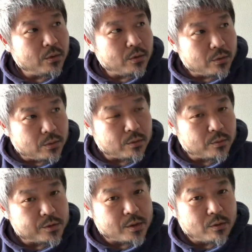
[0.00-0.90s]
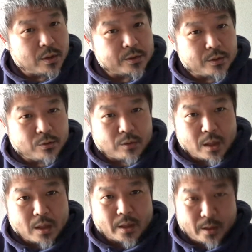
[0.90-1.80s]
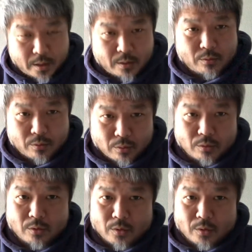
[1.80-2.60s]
うん、もしくは5月以降の流れを、